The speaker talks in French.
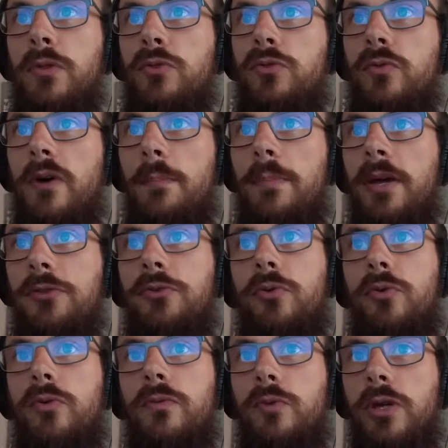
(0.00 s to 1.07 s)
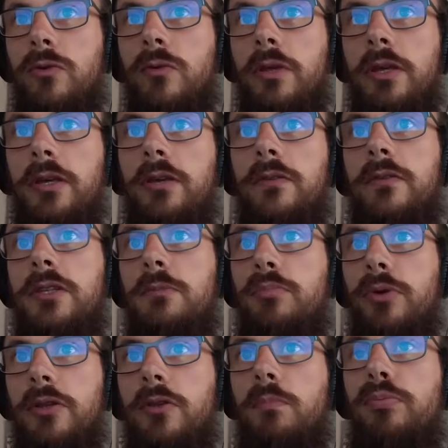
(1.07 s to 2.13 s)
Tu vas perdre ton revenu régulier, ce
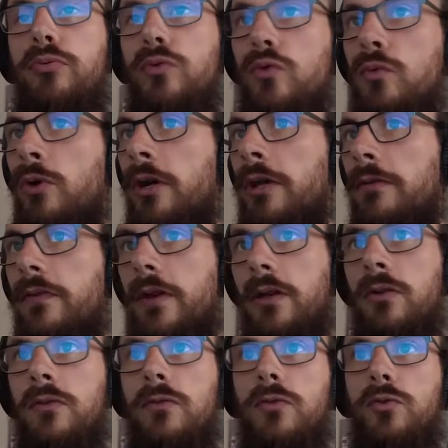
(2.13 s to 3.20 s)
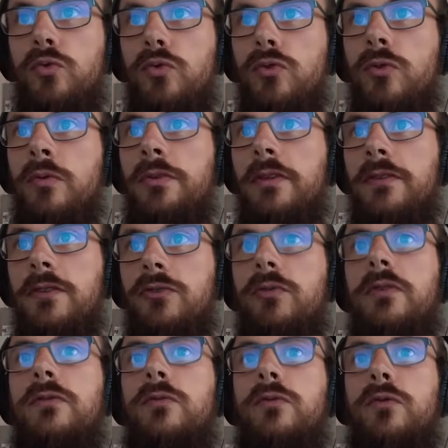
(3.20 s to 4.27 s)
peut être plus ou moins effrayant, surtout selon ta
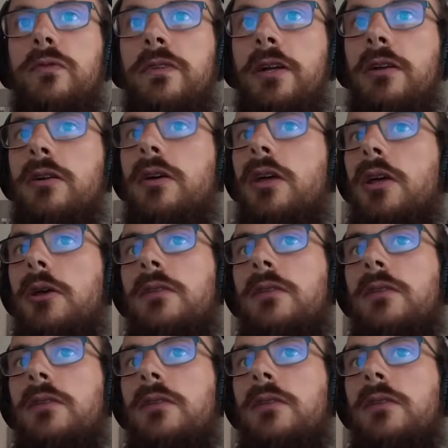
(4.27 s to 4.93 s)
situation sociale.